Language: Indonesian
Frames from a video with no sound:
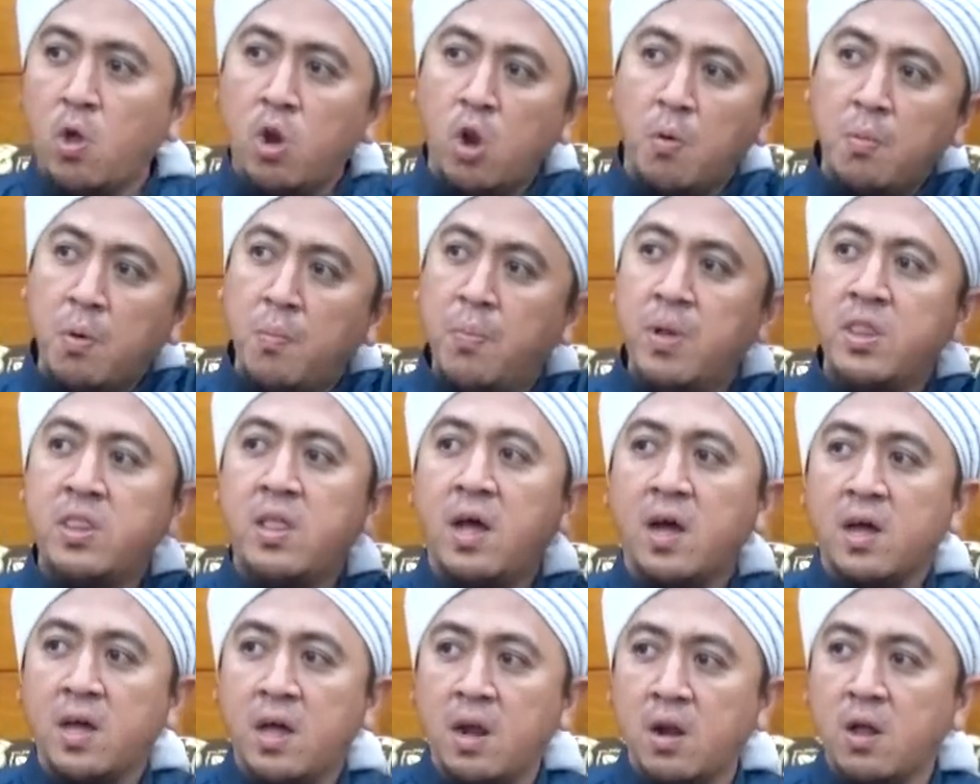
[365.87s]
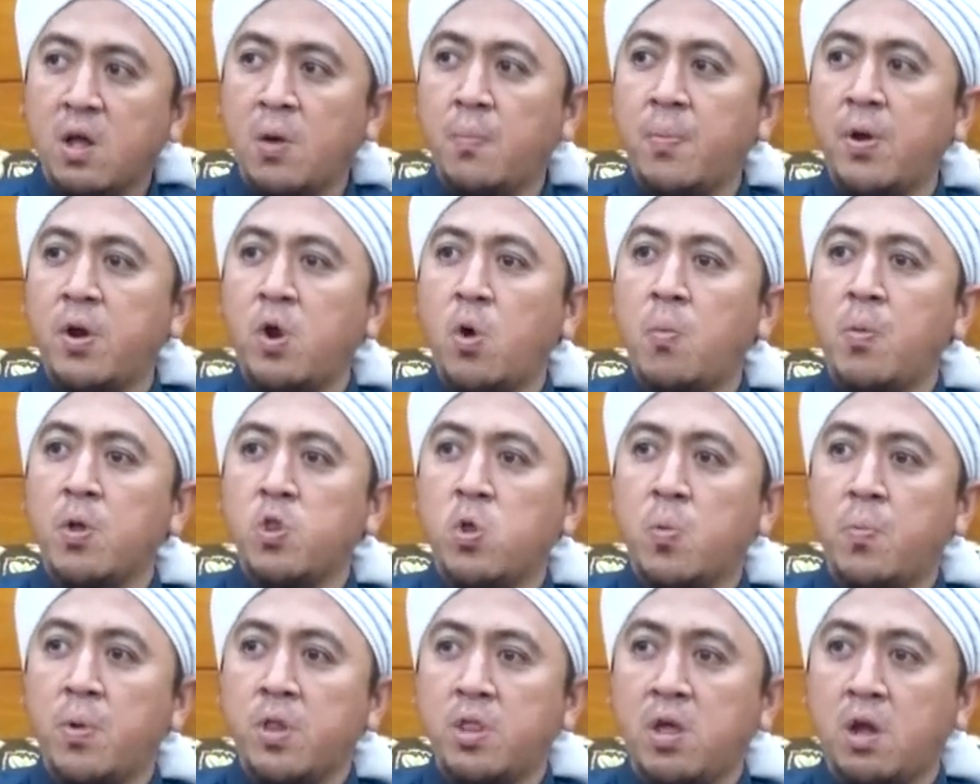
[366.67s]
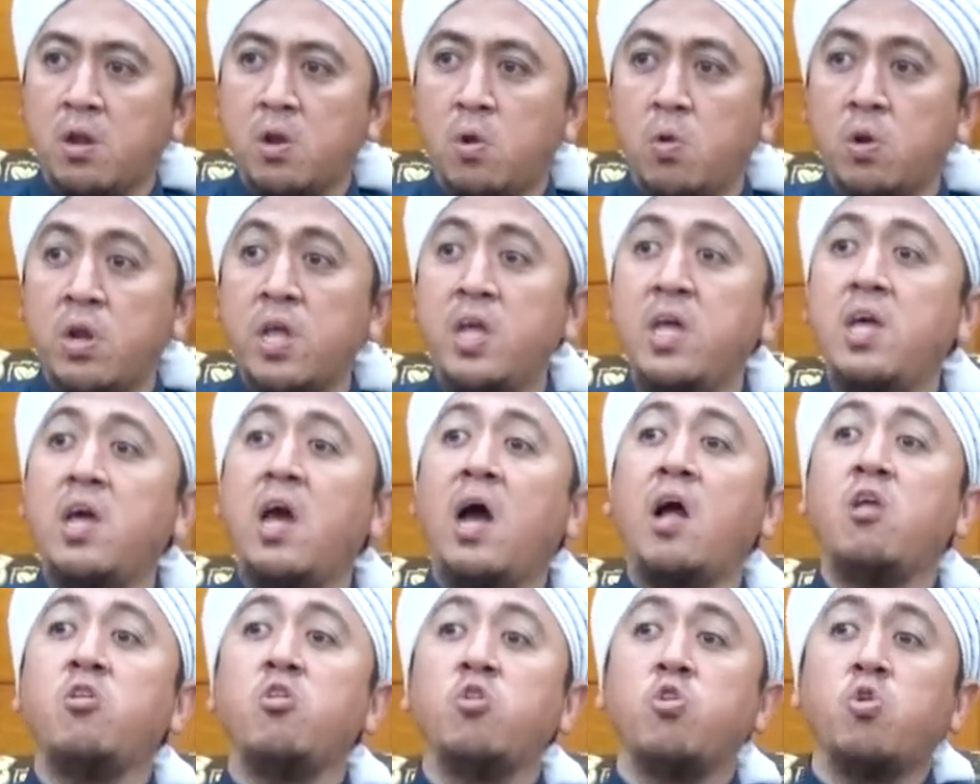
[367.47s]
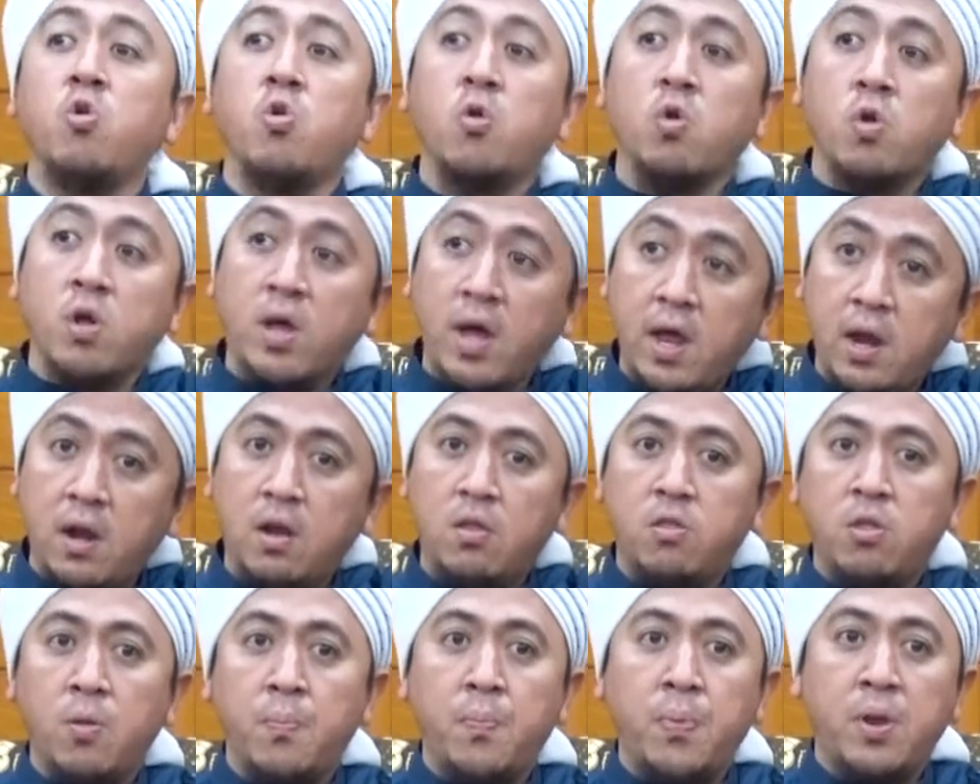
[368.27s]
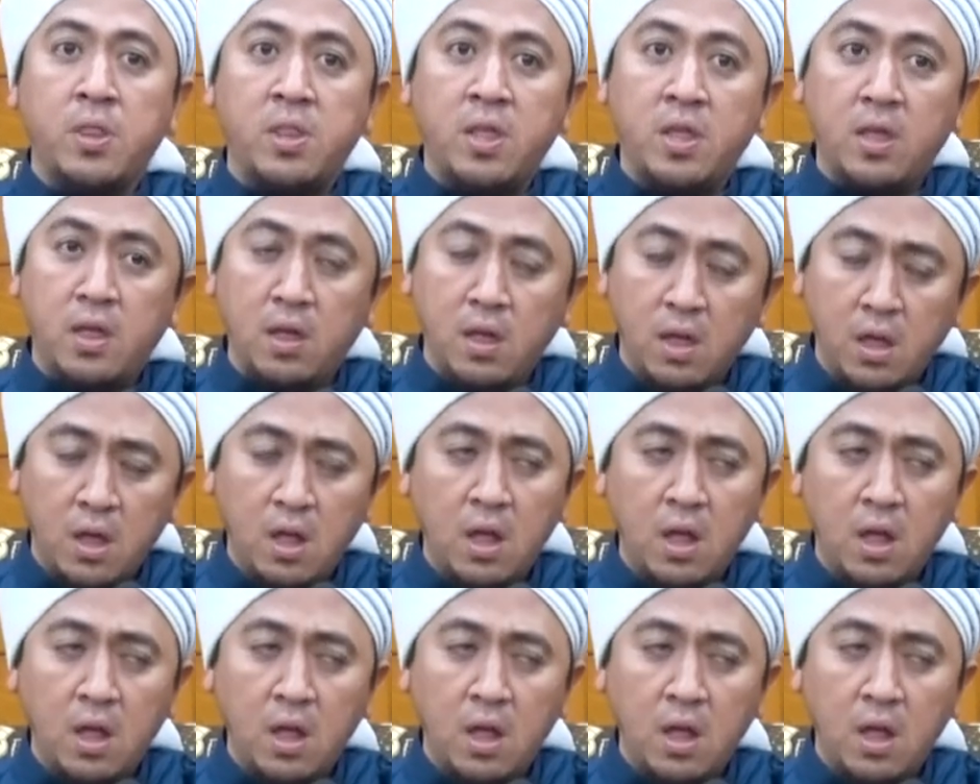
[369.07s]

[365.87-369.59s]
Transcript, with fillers: Allah membentangkan kepada umat-umat yang dulu dihancurkan seperti